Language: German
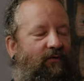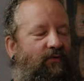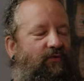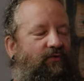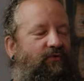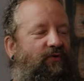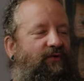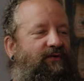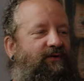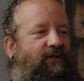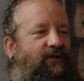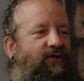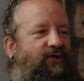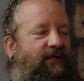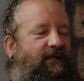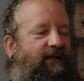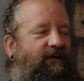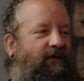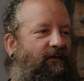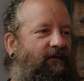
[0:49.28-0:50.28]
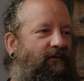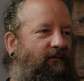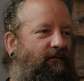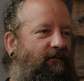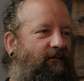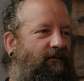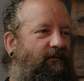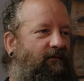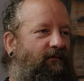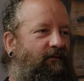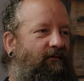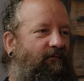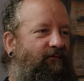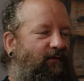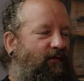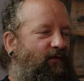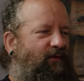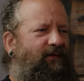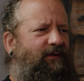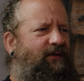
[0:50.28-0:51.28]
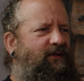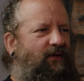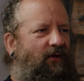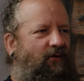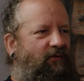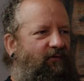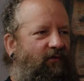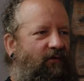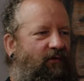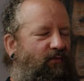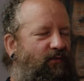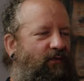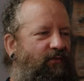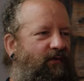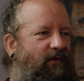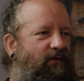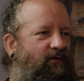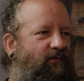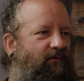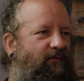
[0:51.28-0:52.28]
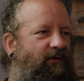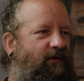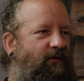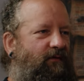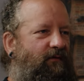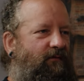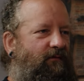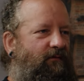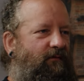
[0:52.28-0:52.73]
Weil du sagst Geschichte. Wie hat denn das angefangen mit dem Tätowieren?